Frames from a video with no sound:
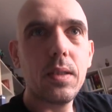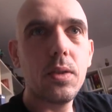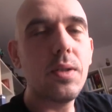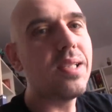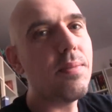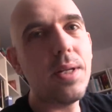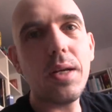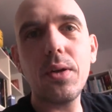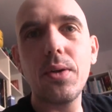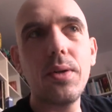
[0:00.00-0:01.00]
Je sais
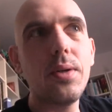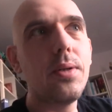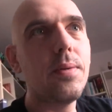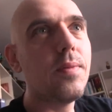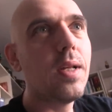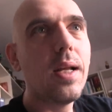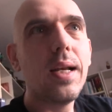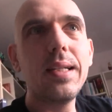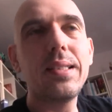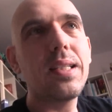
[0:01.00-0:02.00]
bien que
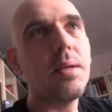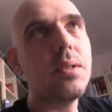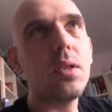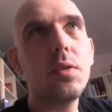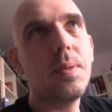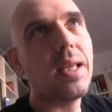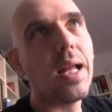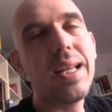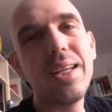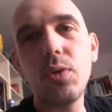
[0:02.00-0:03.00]
les intermittents du
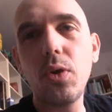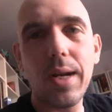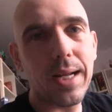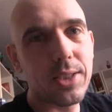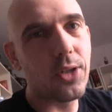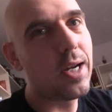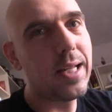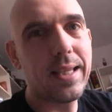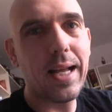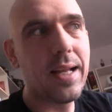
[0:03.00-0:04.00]
spectacle coûtent de l'argent à
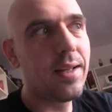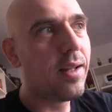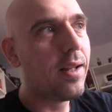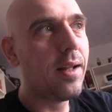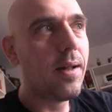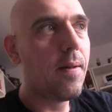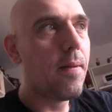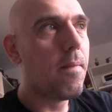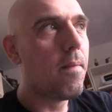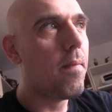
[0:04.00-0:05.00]
l'État,
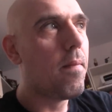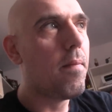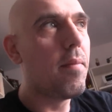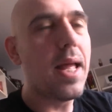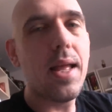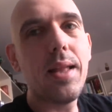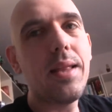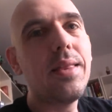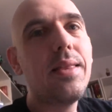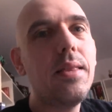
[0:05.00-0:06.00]
mais
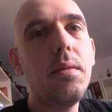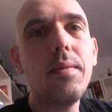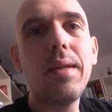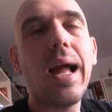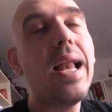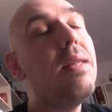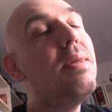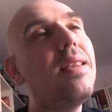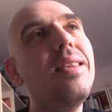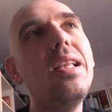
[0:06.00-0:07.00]
à la
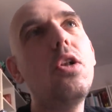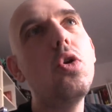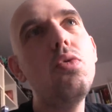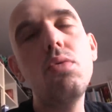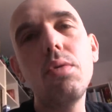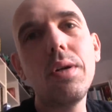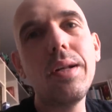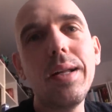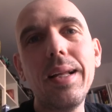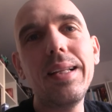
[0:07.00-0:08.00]
limite, dites-le nous.
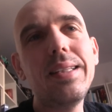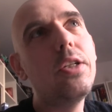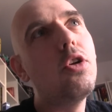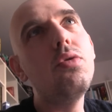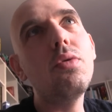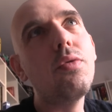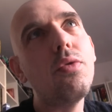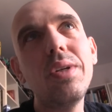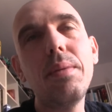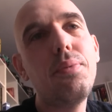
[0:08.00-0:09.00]
Dites-le nous que vous
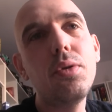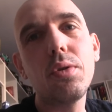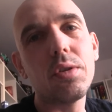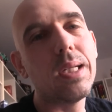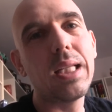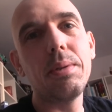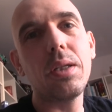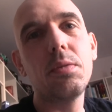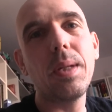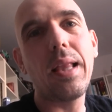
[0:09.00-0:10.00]
voulez plus qu'on soit
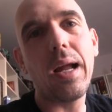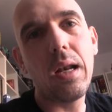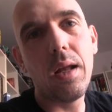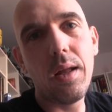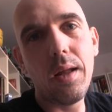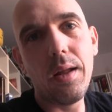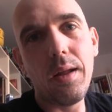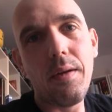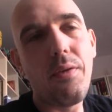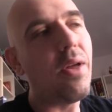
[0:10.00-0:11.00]
intermittent du spectacle.
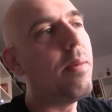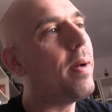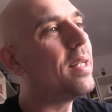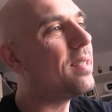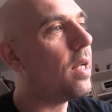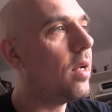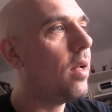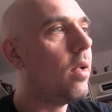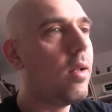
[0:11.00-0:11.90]
Faites pas ça.